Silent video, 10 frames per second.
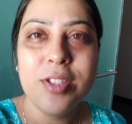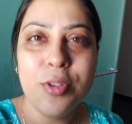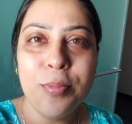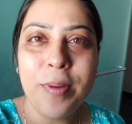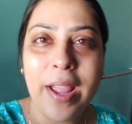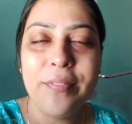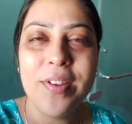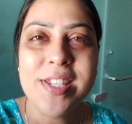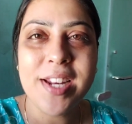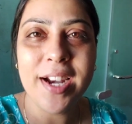तो
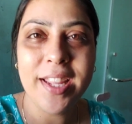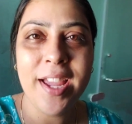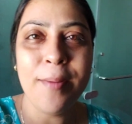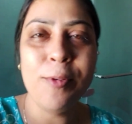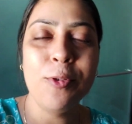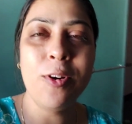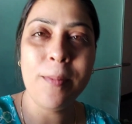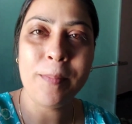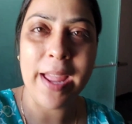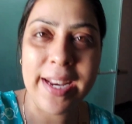ब्रेकफास्ट करके हम लोगों का
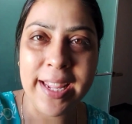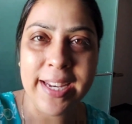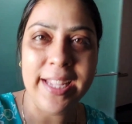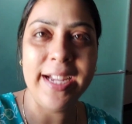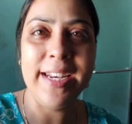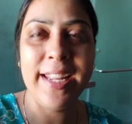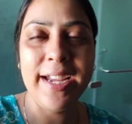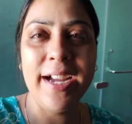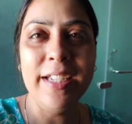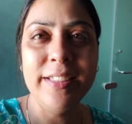प्लान है निकलने
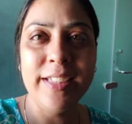का